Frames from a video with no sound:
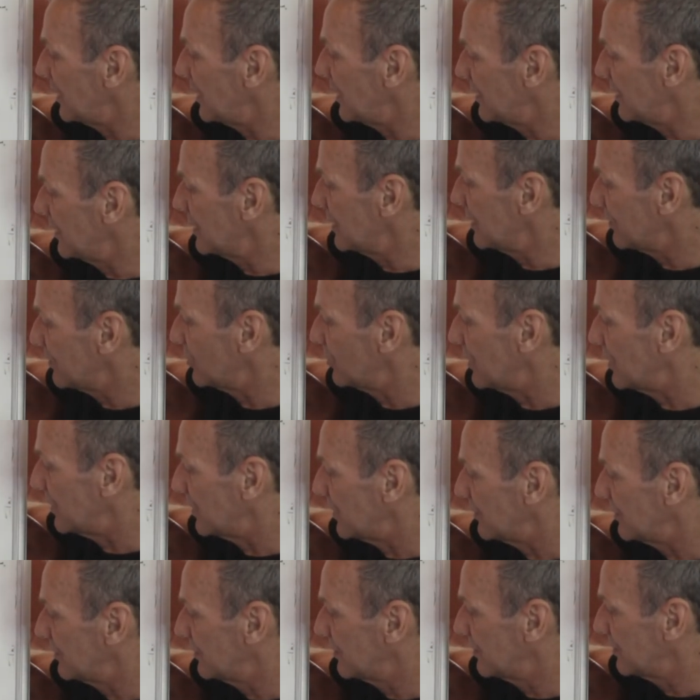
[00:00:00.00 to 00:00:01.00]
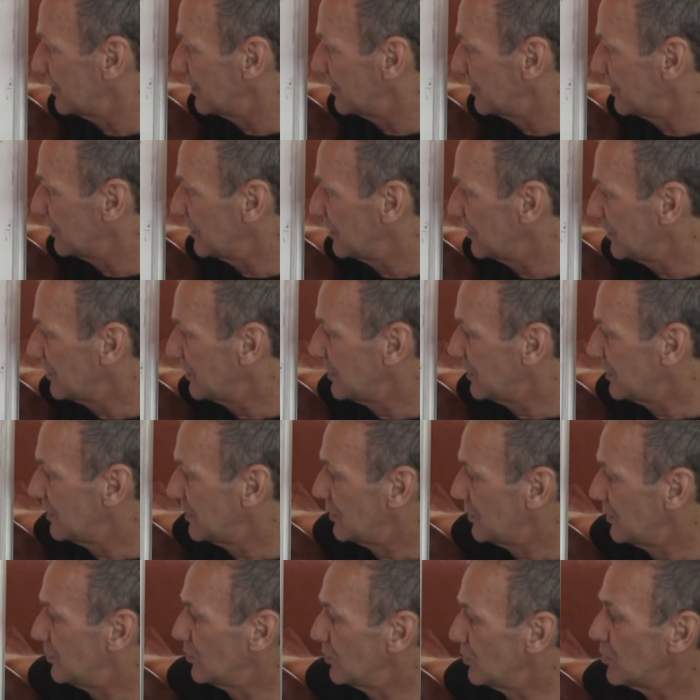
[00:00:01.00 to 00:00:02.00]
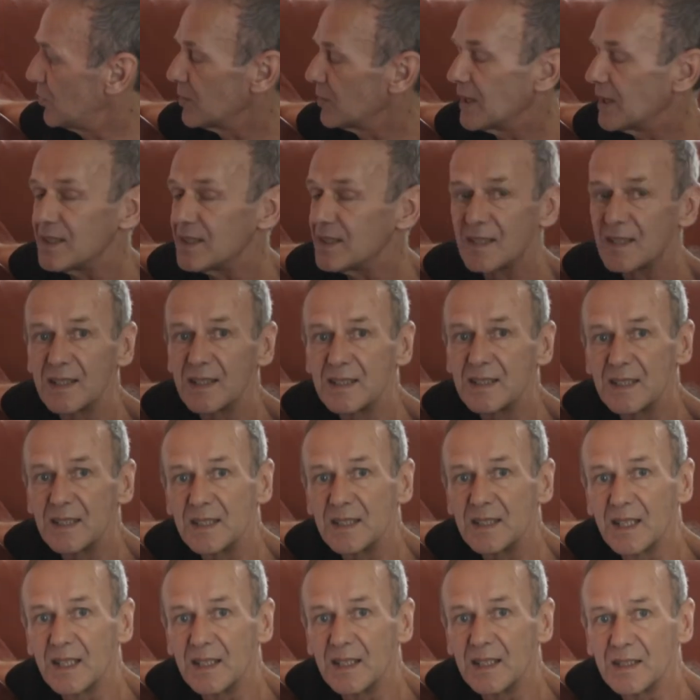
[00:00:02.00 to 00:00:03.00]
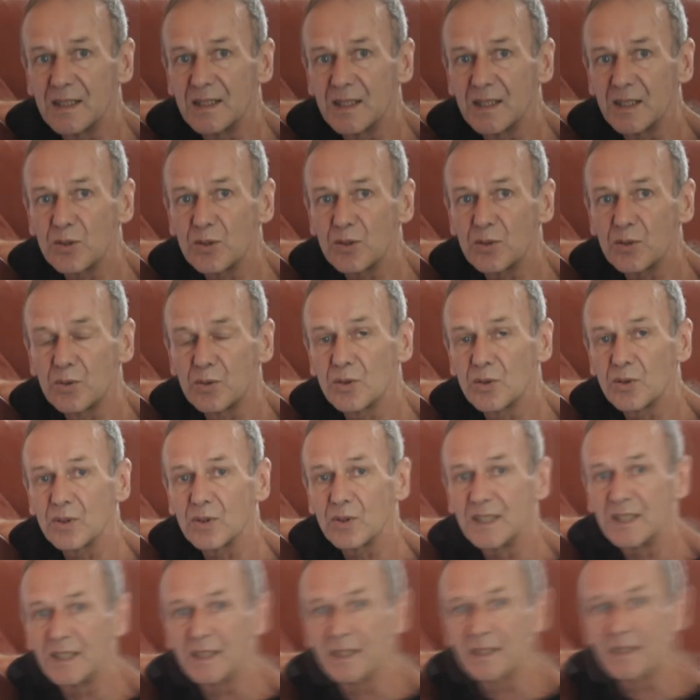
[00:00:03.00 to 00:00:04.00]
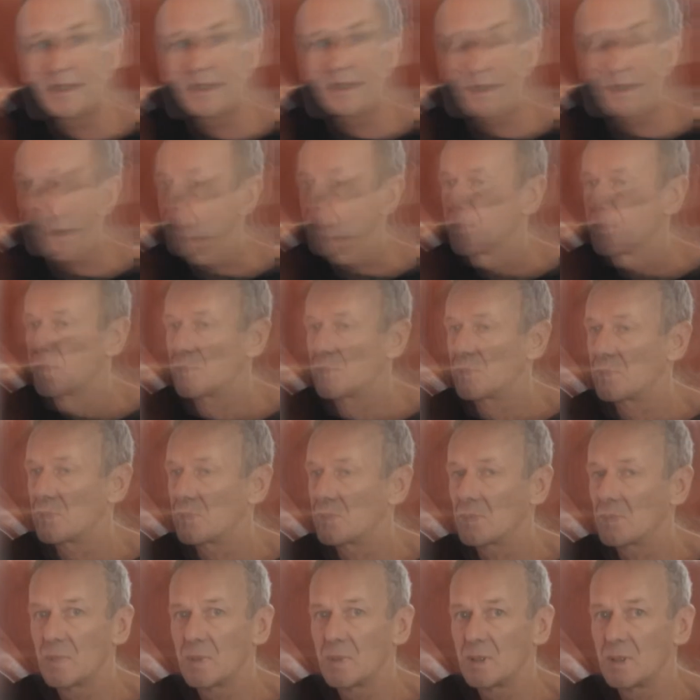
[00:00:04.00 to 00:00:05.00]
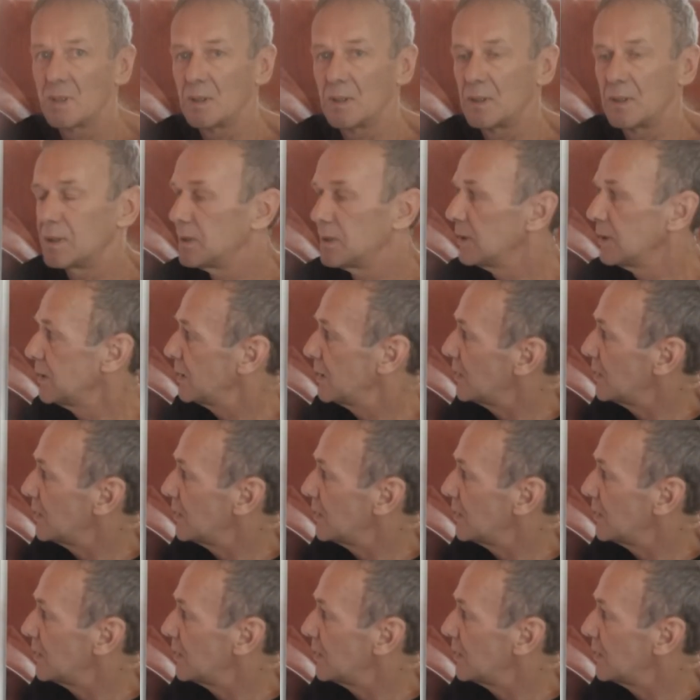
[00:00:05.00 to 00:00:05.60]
ça vaut 1. Donc on a cette égalité sur x. Alors